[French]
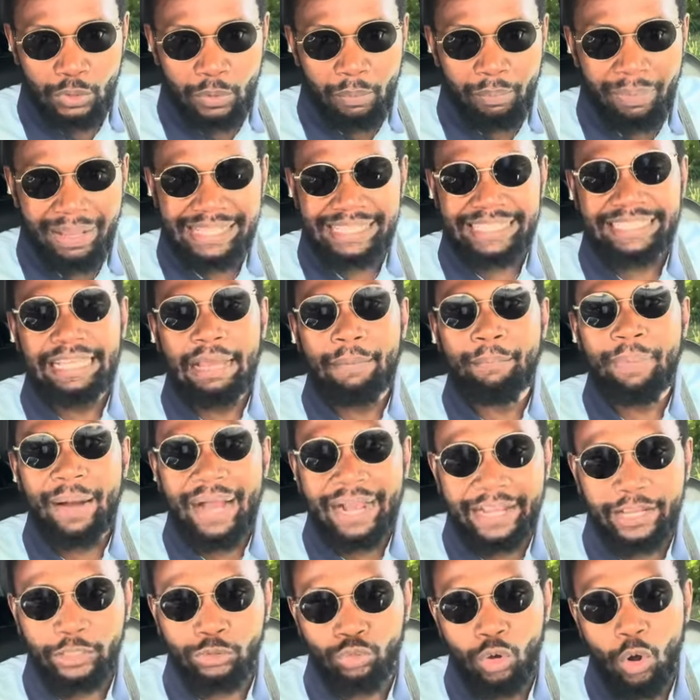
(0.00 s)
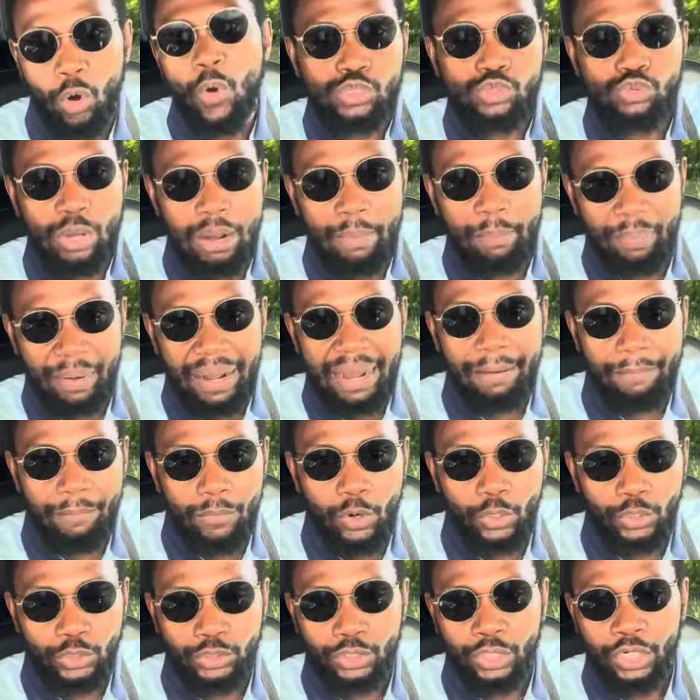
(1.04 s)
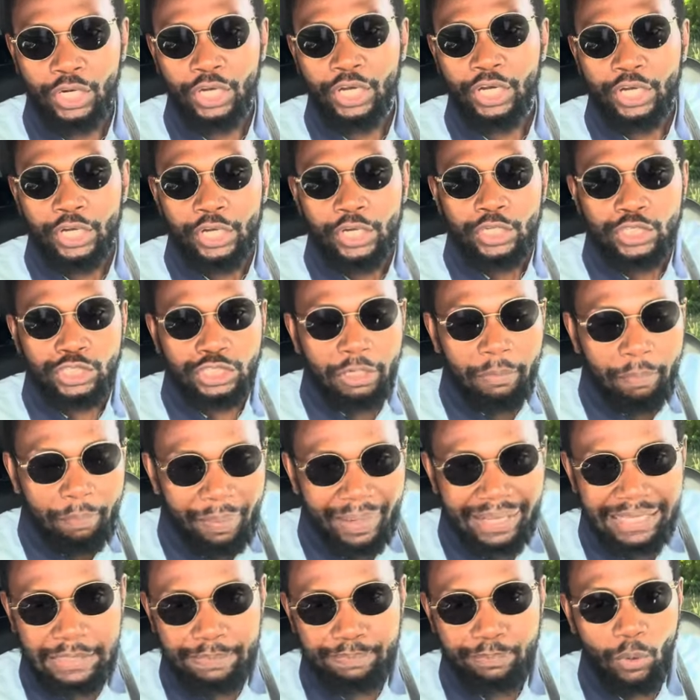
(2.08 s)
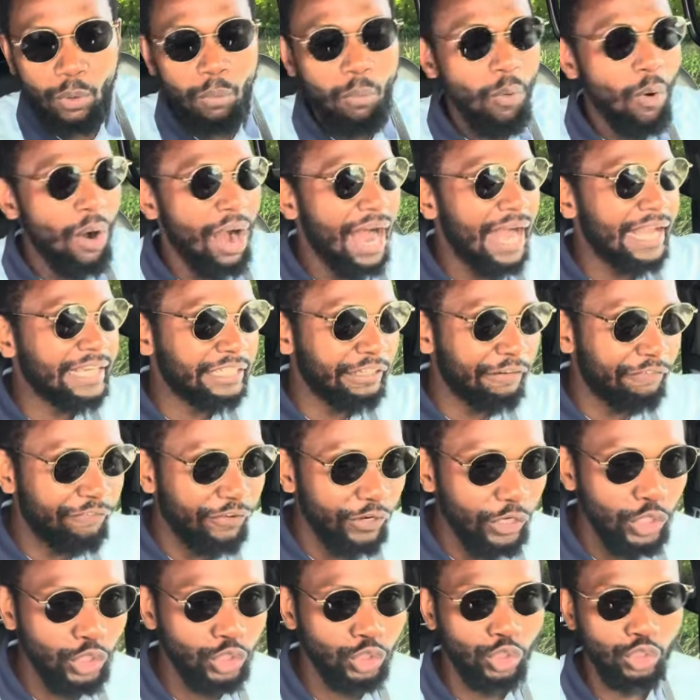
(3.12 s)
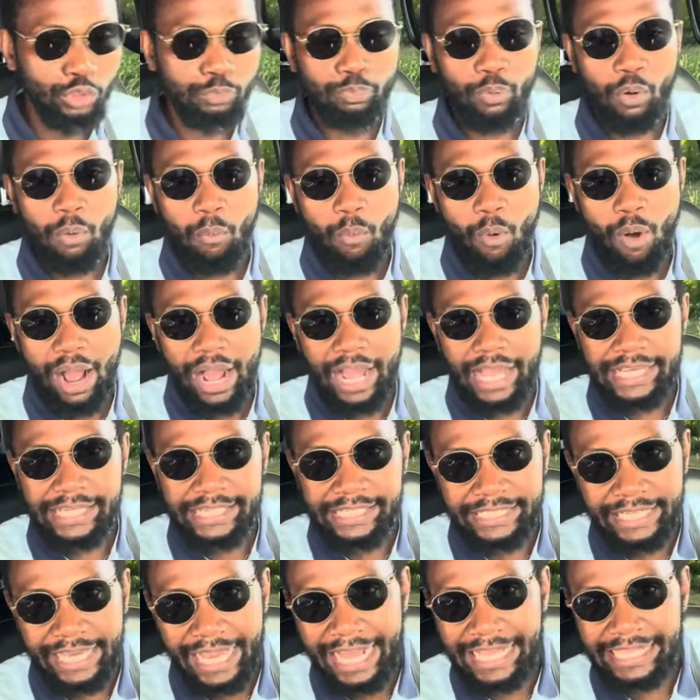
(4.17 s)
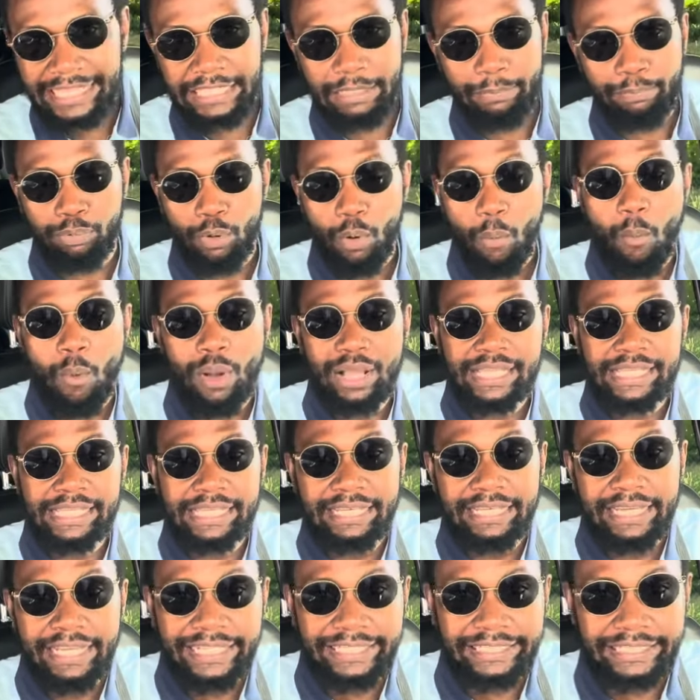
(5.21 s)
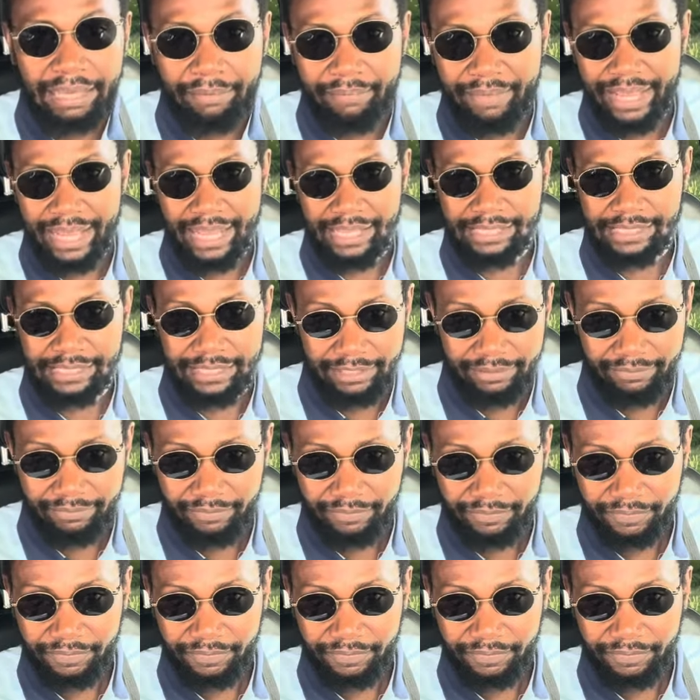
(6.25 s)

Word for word: Parce qu'il n'y a pas que toi. Ne sois pas en mode je pense pour moi, j'ai fait les choses pour moi, j'ai assez pour moi. Ce n'est jamais assez.